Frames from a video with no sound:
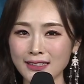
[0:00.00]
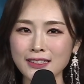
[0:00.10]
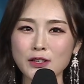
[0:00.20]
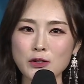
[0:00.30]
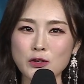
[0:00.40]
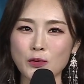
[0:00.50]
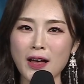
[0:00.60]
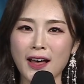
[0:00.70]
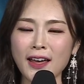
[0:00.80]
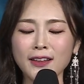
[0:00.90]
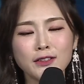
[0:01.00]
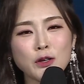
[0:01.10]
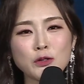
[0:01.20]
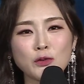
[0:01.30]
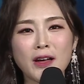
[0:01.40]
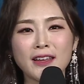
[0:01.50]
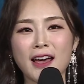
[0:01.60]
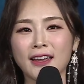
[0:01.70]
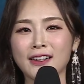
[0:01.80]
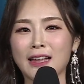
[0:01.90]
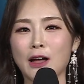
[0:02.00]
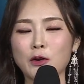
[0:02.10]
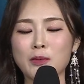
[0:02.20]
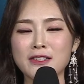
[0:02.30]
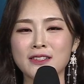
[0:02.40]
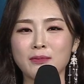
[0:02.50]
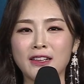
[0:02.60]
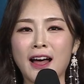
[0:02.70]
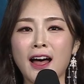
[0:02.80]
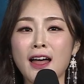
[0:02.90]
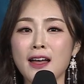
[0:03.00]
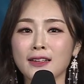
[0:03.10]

엑시 선수와 헤이트 선수와 이야기를 나눠봤습니다.